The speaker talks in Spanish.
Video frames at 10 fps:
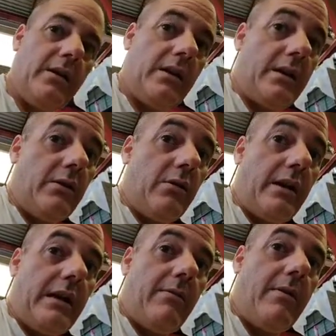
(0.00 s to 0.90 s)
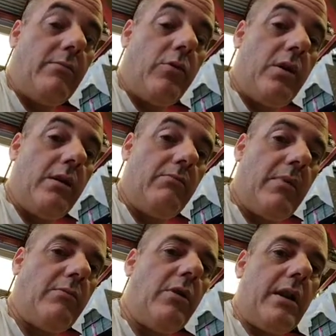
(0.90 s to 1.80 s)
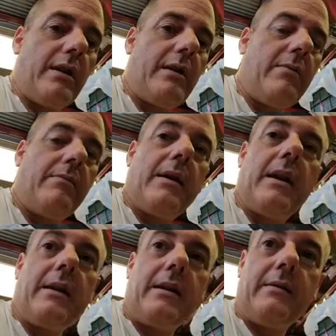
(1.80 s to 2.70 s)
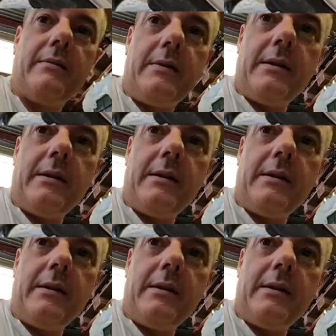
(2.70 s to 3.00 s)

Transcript: Y creo que es que va muy, va muy larga, va para larga.